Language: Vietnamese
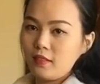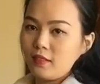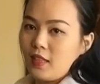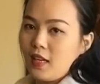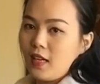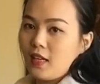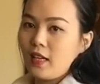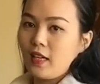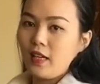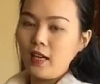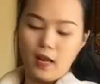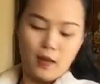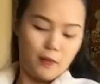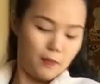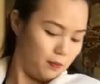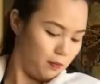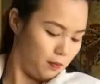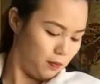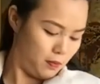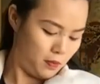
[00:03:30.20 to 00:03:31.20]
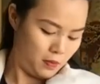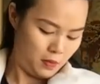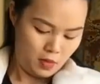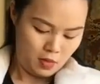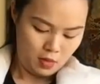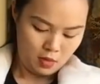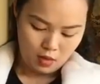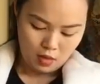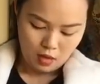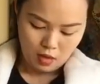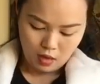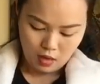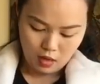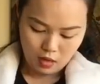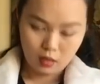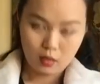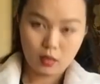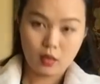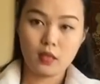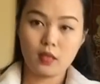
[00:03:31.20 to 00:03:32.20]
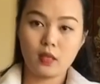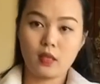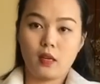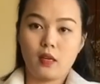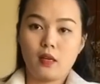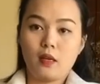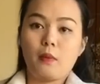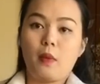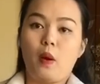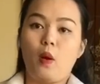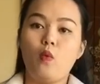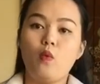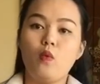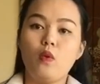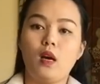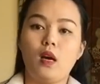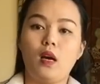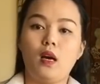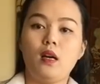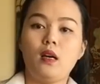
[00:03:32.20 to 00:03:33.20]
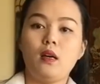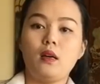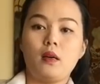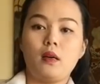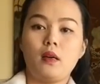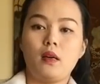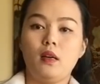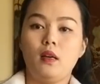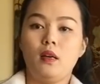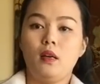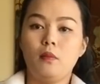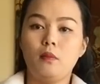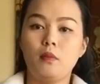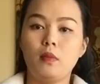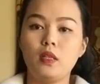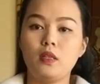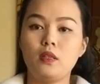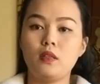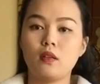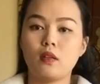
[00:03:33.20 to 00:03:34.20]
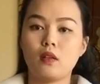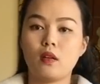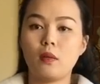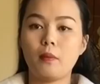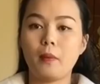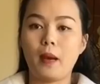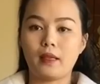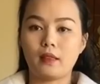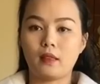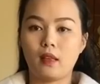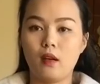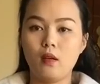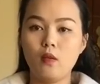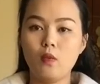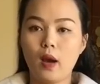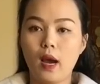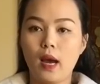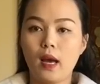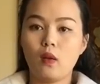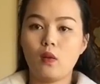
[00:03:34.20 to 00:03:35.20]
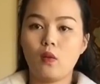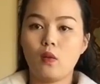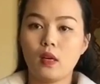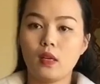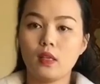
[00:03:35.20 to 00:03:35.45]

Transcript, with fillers: rất là đẹp. Có những cái mẫu mình chưa có mặc thử qua luôn